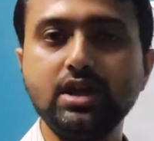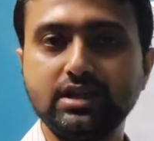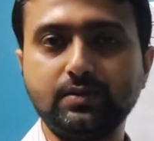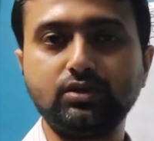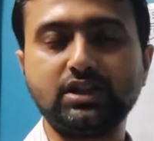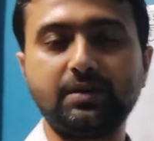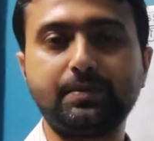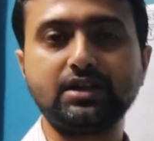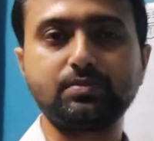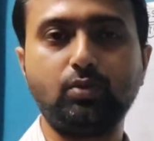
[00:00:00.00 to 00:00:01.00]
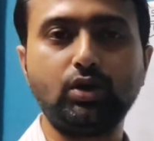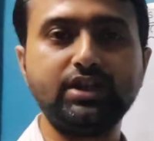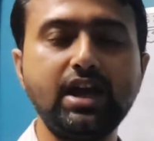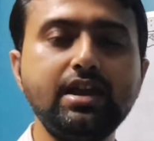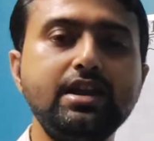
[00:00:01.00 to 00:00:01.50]
যেমন চারপাশ ভরে
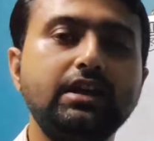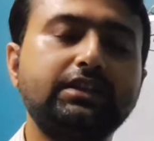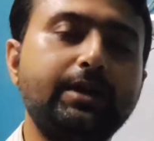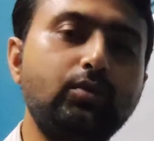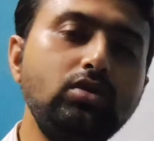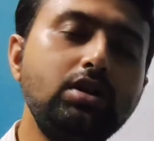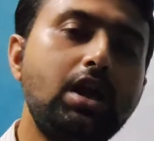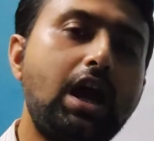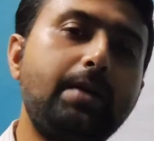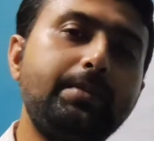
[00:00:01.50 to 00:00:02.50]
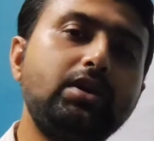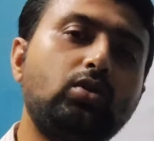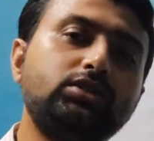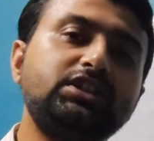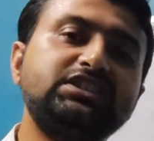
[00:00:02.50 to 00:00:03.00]
যায় তেমন আমের
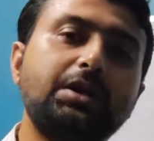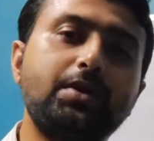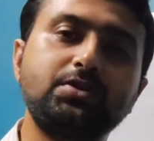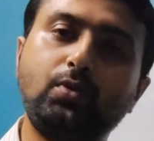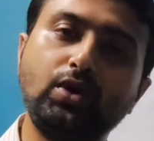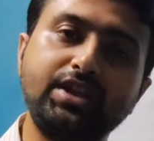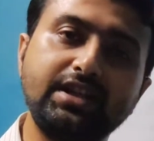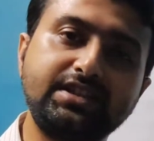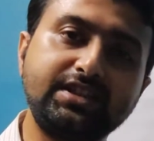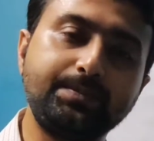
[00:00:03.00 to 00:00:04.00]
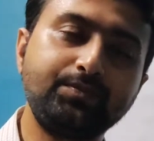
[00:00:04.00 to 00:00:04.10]
গন্ধে চারপাশ ভরে যাচ্ছে